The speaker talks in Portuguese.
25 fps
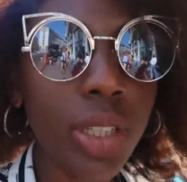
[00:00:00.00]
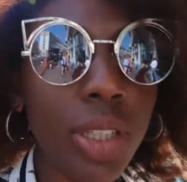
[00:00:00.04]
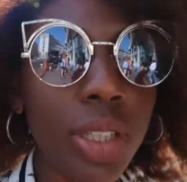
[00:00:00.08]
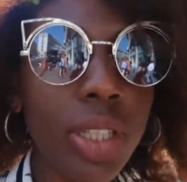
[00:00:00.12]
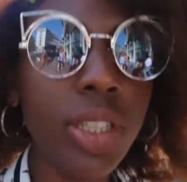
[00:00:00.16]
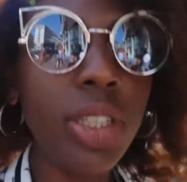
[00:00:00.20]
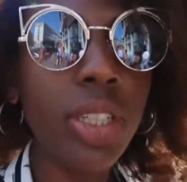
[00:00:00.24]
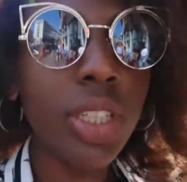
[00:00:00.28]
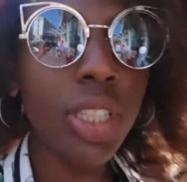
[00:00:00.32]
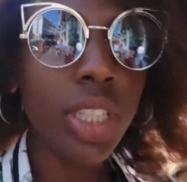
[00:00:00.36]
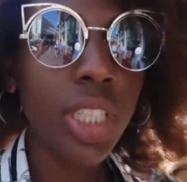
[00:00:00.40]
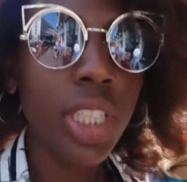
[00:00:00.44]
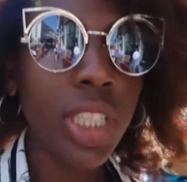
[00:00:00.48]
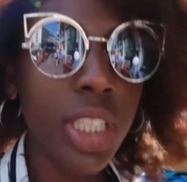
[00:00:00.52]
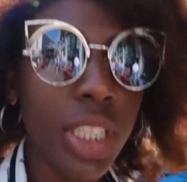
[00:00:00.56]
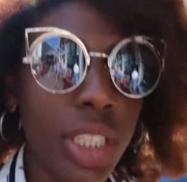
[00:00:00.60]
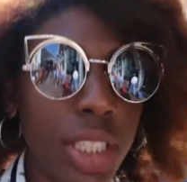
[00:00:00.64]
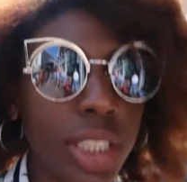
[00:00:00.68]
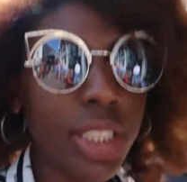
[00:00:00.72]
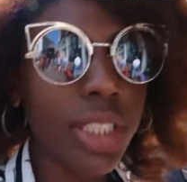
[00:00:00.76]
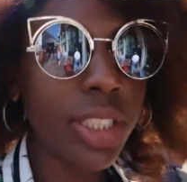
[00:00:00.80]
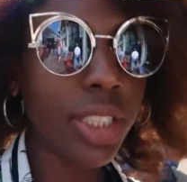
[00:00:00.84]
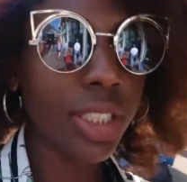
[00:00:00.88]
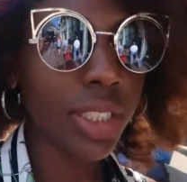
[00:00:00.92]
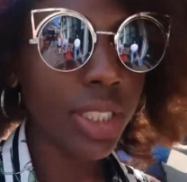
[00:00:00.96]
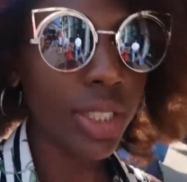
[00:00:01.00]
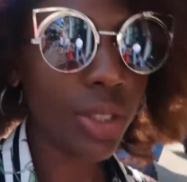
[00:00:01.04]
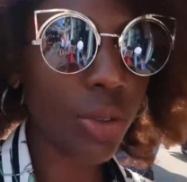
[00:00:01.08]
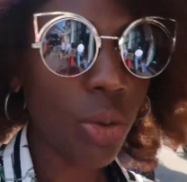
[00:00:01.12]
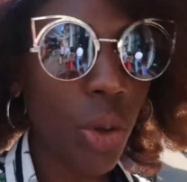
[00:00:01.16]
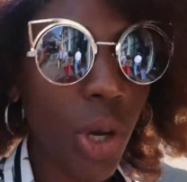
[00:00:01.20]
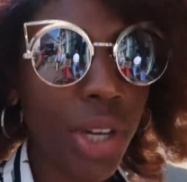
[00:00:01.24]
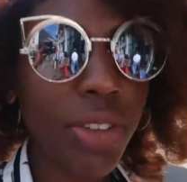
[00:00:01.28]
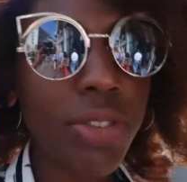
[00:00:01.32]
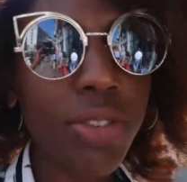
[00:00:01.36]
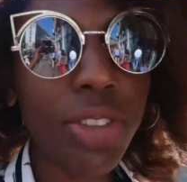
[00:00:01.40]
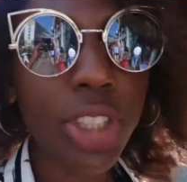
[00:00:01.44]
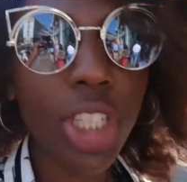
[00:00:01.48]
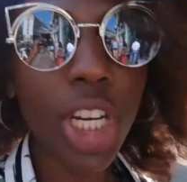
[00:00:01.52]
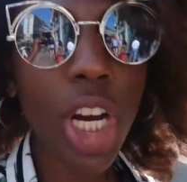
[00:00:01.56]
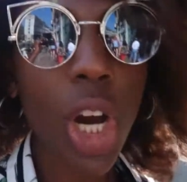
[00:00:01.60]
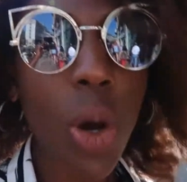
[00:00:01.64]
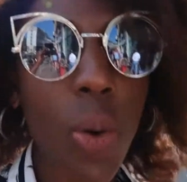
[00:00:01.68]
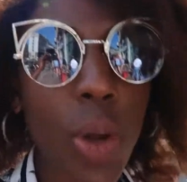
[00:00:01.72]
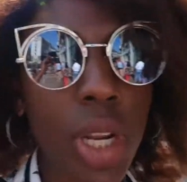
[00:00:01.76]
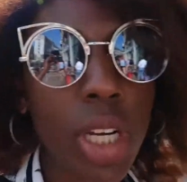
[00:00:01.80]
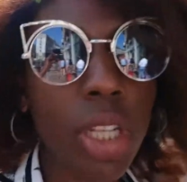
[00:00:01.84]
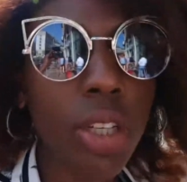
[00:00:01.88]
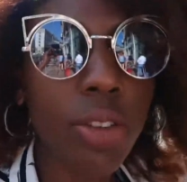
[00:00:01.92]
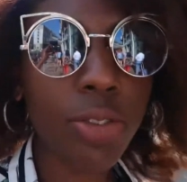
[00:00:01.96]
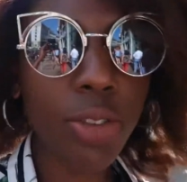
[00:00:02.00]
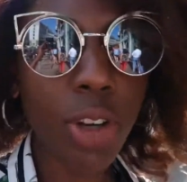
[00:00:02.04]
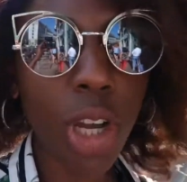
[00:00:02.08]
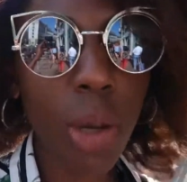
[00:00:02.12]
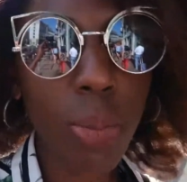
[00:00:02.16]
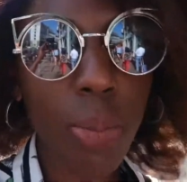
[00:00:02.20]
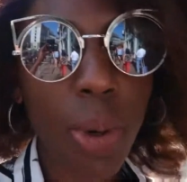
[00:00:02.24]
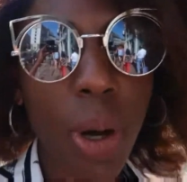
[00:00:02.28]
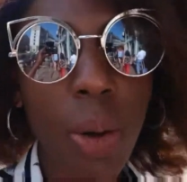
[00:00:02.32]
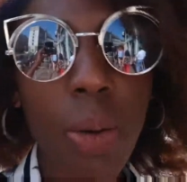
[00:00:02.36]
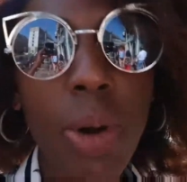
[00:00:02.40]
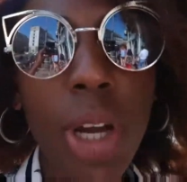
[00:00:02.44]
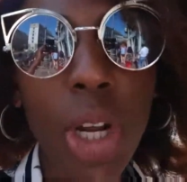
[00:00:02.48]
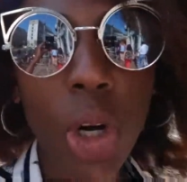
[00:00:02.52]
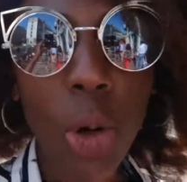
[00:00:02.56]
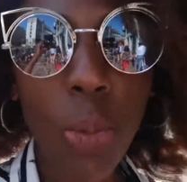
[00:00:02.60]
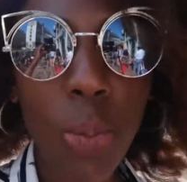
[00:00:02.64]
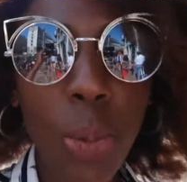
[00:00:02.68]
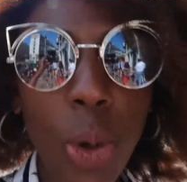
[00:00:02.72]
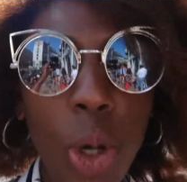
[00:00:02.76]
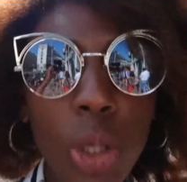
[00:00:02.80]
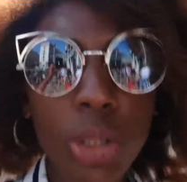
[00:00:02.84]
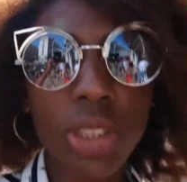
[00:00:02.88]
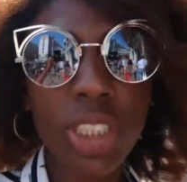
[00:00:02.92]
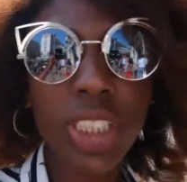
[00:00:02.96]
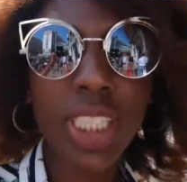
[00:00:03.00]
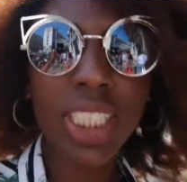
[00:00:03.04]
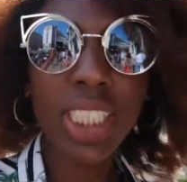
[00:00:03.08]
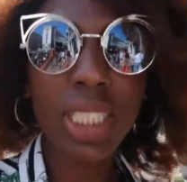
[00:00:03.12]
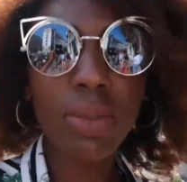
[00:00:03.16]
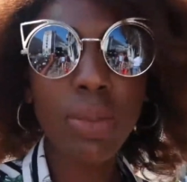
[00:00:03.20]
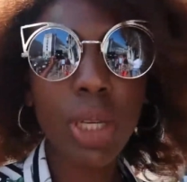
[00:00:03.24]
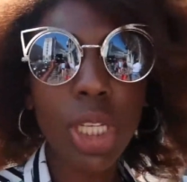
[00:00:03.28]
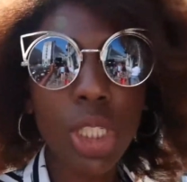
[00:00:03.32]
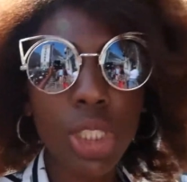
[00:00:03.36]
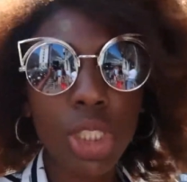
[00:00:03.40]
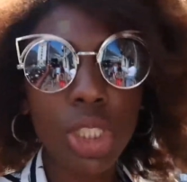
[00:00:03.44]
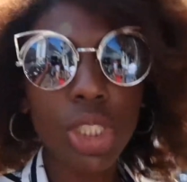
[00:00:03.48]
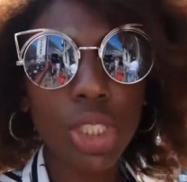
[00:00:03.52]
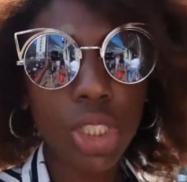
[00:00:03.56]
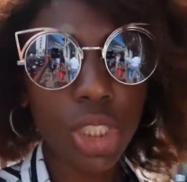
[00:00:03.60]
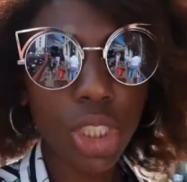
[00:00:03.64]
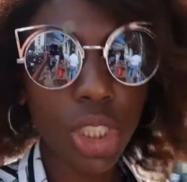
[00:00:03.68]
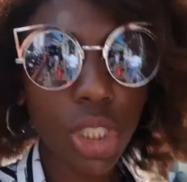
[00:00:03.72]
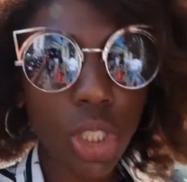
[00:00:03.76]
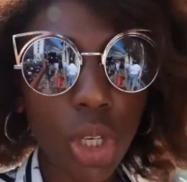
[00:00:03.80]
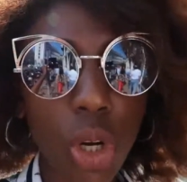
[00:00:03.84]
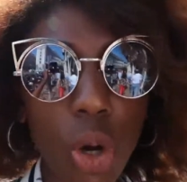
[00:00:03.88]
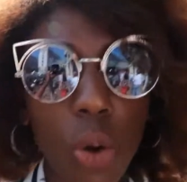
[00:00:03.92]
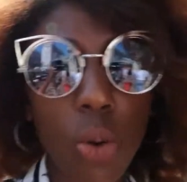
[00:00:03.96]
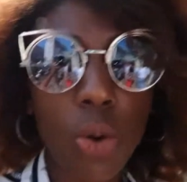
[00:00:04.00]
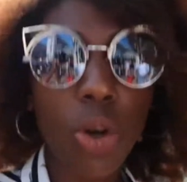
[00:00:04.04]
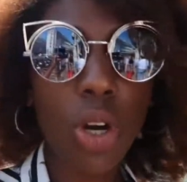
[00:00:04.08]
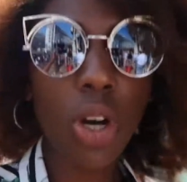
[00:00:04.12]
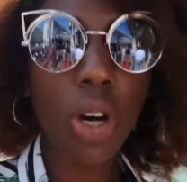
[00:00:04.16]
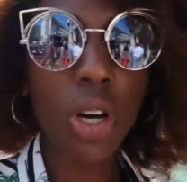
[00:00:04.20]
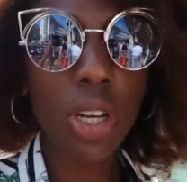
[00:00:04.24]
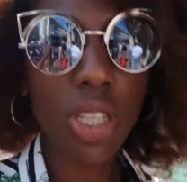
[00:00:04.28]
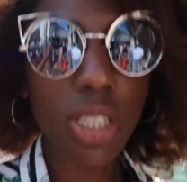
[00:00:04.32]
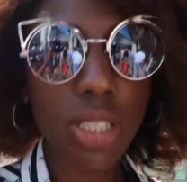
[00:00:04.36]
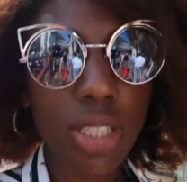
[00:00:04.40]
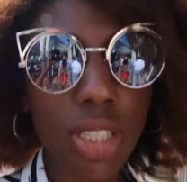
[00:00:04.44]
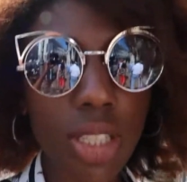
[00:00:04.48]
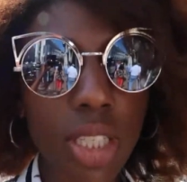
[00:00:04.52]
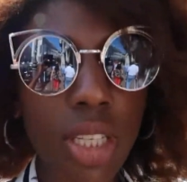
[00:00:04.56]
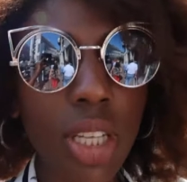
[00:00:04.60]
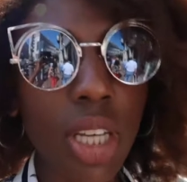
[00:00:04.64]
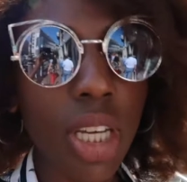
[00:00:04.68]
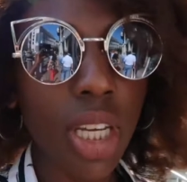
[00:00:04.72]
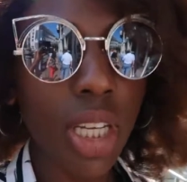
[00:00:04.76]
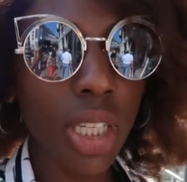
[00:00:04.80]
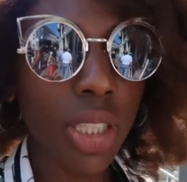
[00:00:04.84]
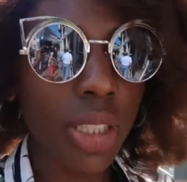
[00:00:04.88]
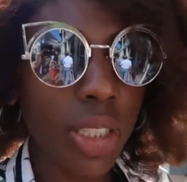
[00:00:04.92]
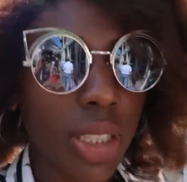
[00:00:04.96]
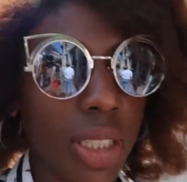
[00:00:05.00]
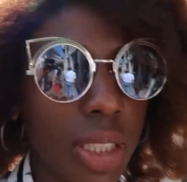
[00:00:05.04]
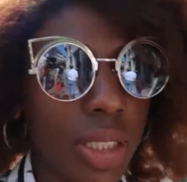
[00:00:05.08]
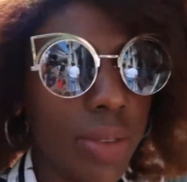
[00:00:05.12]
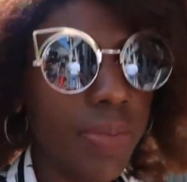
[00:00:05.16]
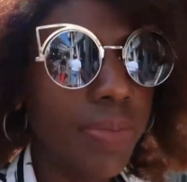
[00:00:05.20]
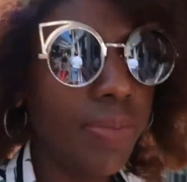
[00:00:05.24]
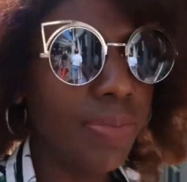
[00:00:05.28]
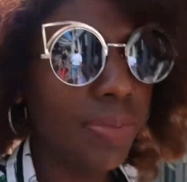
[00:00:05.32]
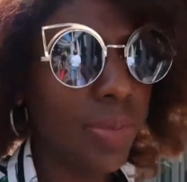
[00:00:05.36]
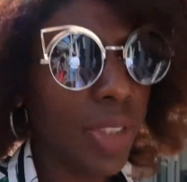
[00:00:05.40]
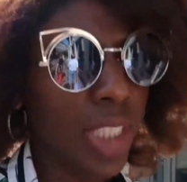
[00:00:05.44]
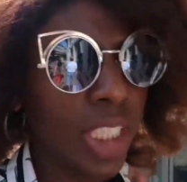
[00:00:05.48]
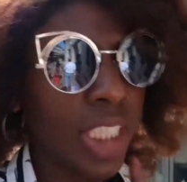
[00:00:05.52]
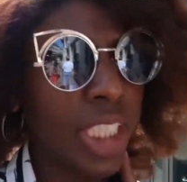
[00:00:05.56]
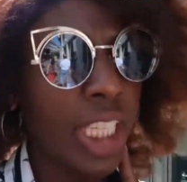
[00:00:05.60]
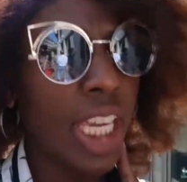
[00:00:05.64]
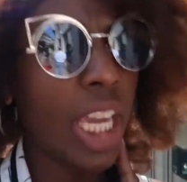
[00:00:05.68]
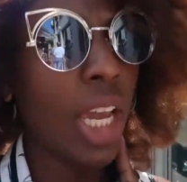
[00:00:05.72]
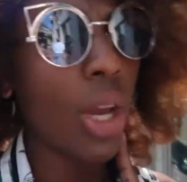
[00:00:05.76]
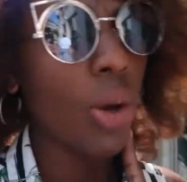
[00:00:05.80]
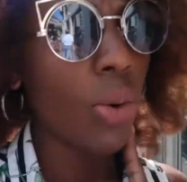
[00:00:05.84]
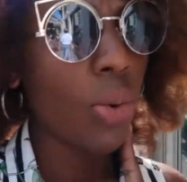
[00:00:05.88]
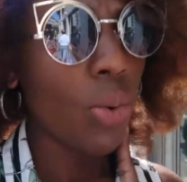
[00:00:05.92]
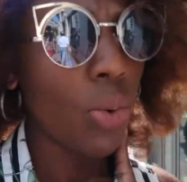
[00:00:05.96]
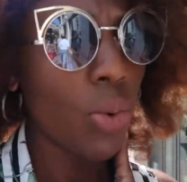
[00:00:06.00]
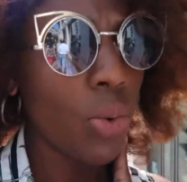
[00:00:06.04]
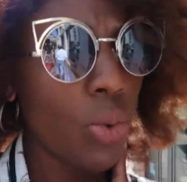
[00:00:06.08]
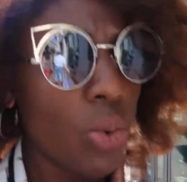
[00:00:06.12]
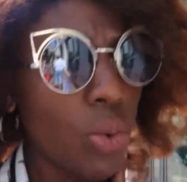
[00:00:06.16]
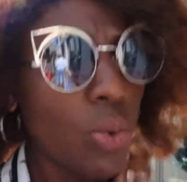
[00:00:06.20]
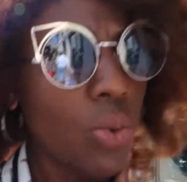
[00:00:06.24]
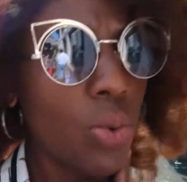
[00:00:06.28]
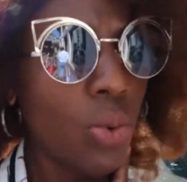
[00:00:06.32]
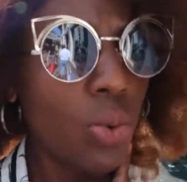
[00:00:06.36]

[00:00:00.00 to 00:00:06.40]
Uh, o avião ele foi para um aeroporto exatamente de low cost, que é o